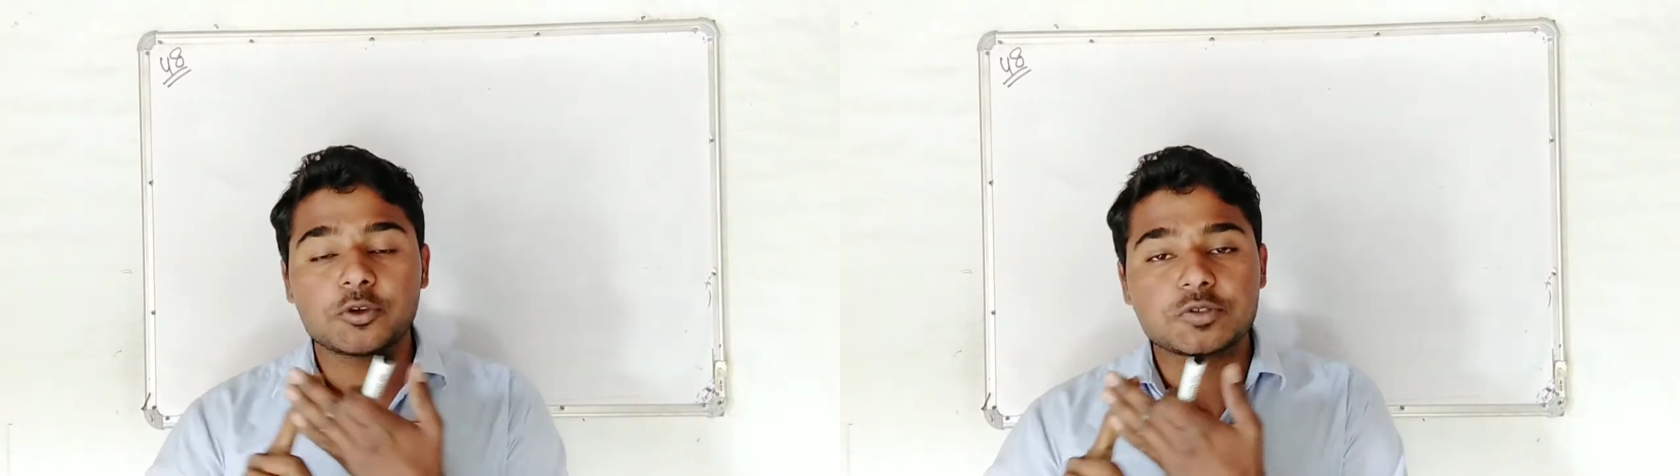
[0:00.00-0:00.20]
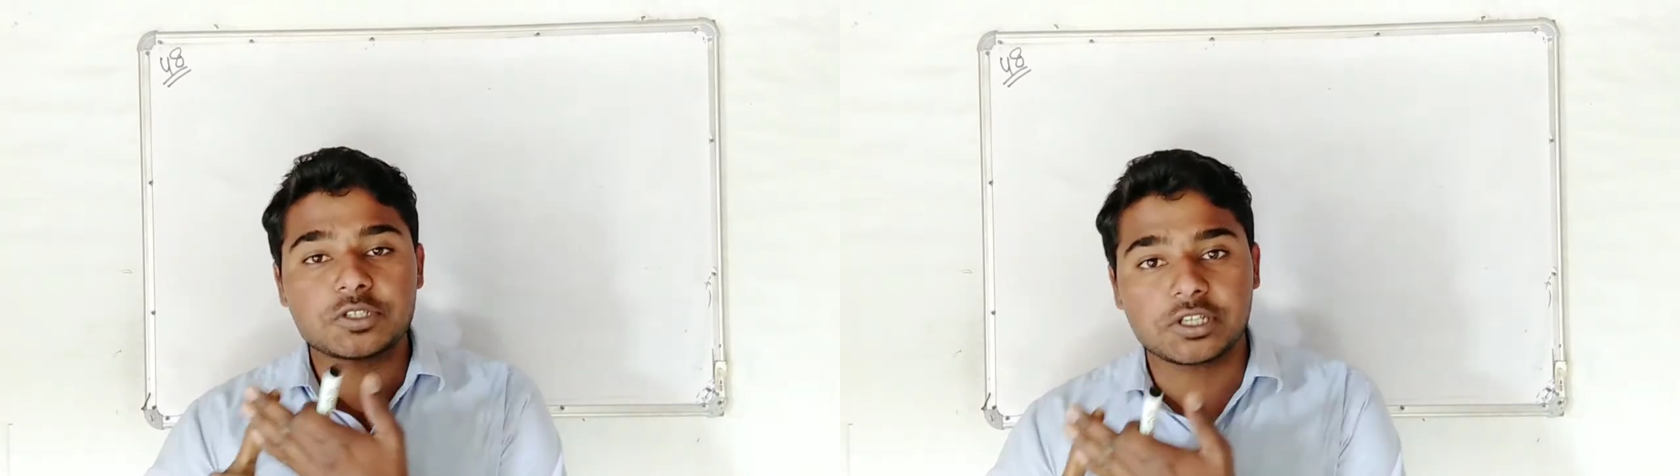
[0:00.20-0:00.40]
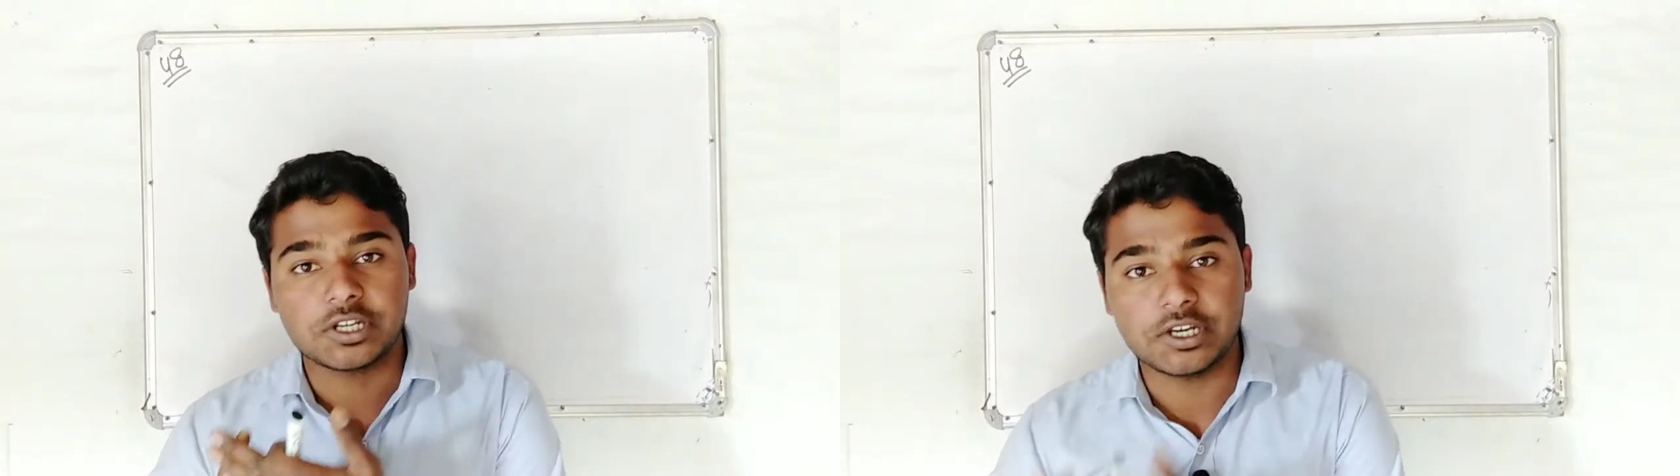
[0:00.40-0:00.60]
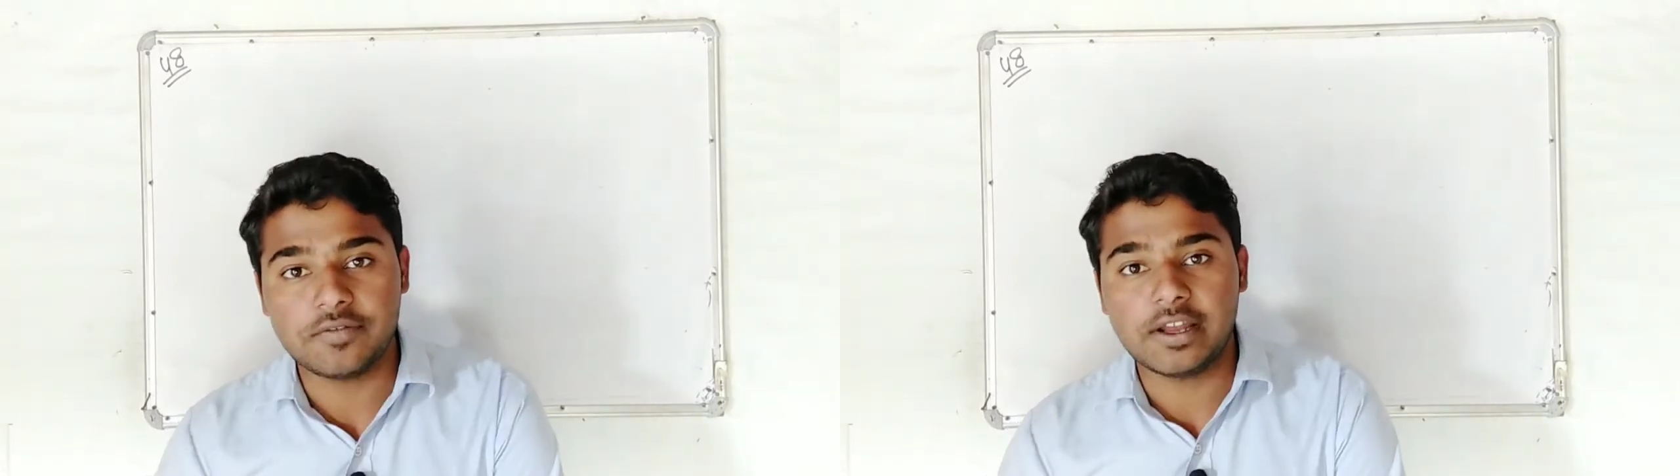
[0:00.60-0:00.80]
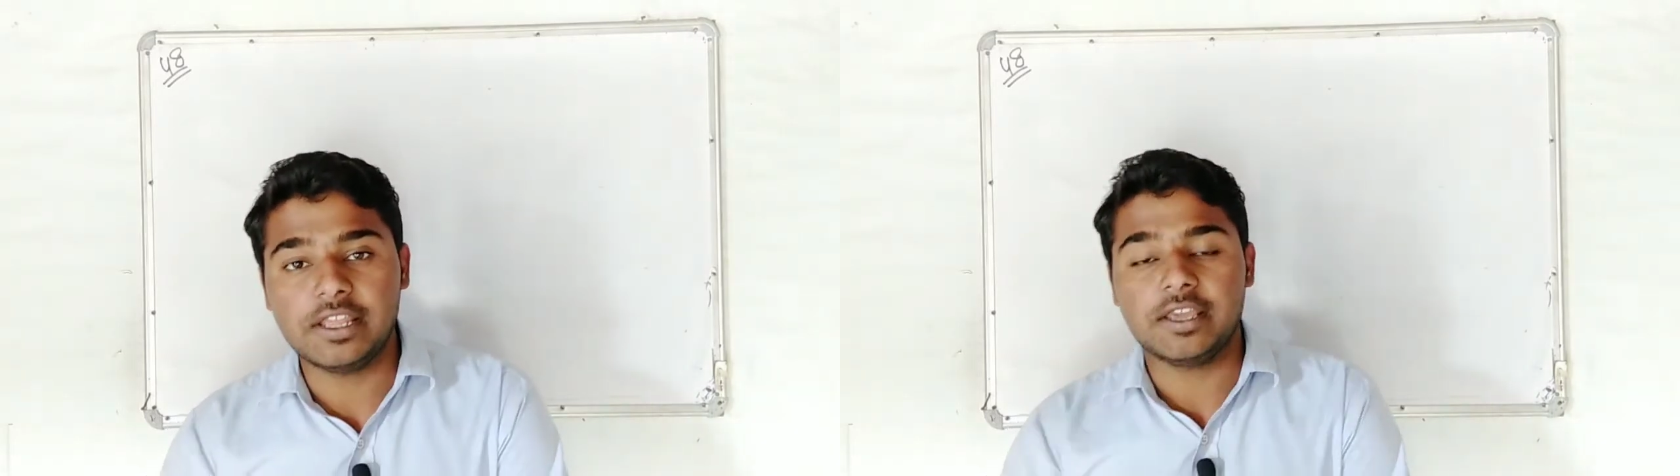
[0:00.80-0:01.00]
क्वेश्चन
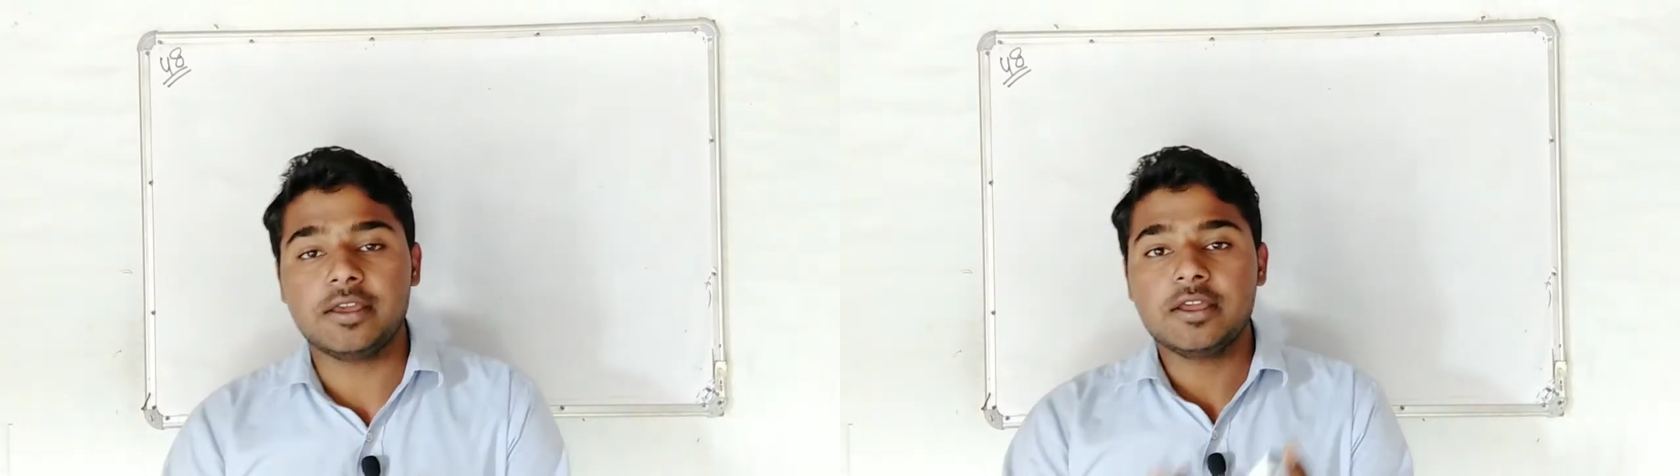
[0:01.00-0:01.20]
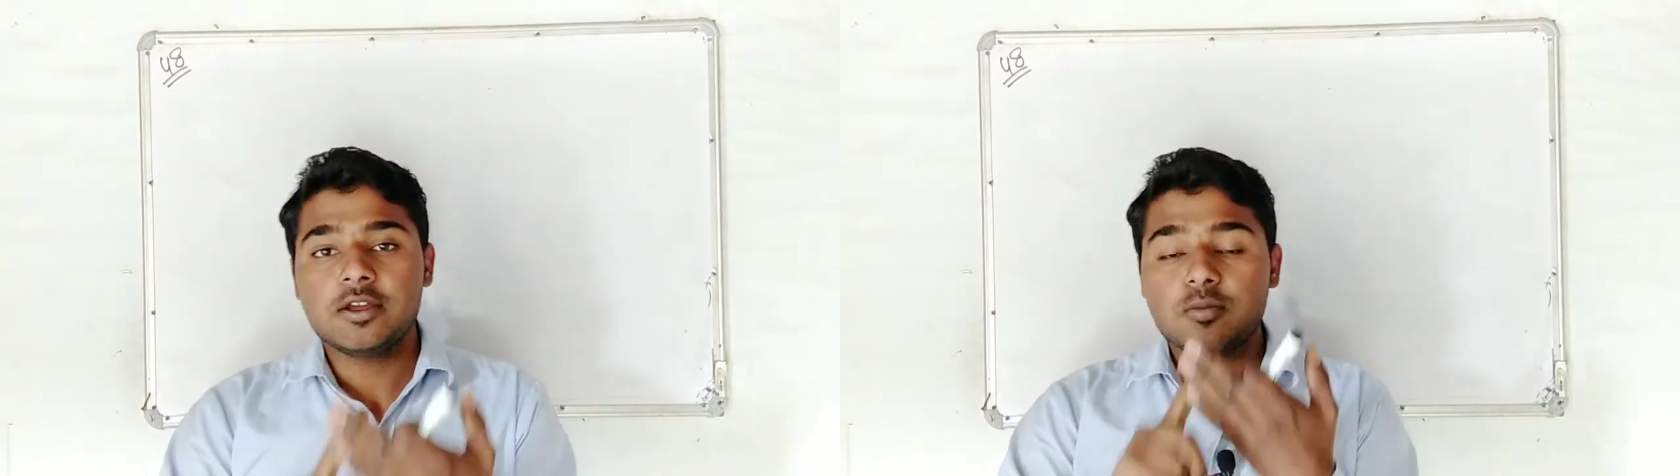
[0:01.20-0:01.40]
करने वाले हैं